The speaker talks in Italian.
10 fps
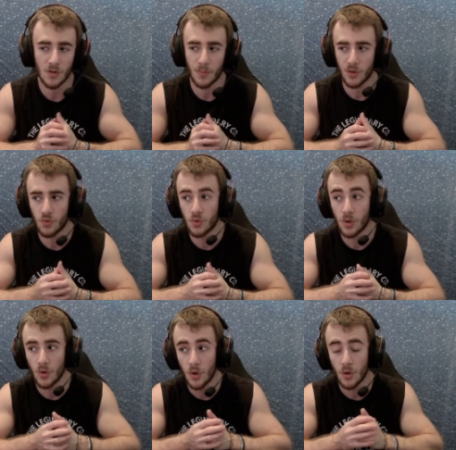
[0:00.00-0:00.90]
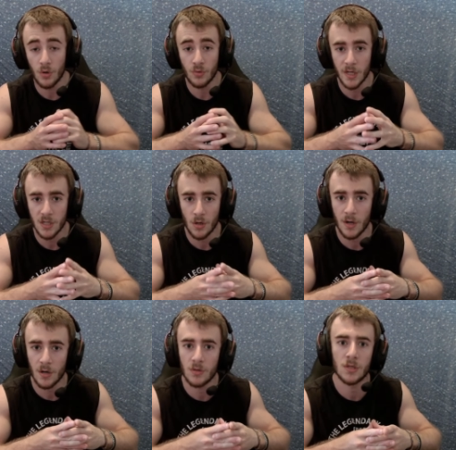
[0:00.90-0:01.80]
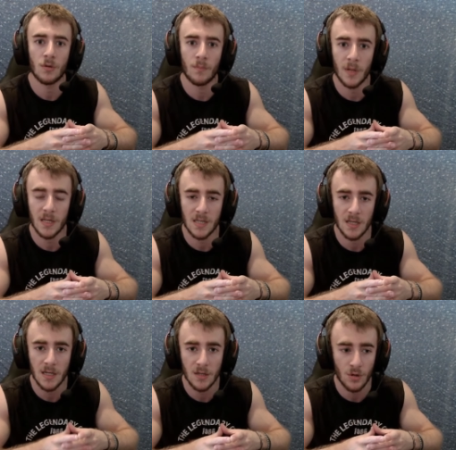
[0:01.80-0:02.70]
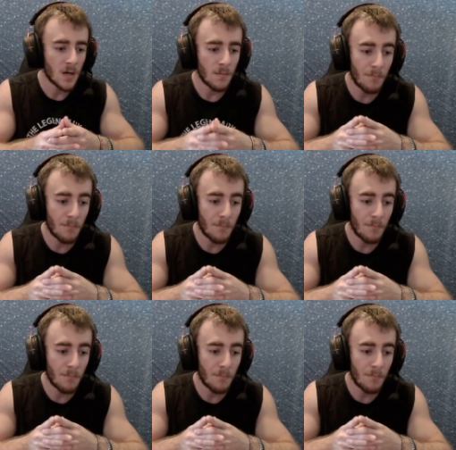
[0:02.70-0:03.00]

soprattutto non con una storia così complessa dietro.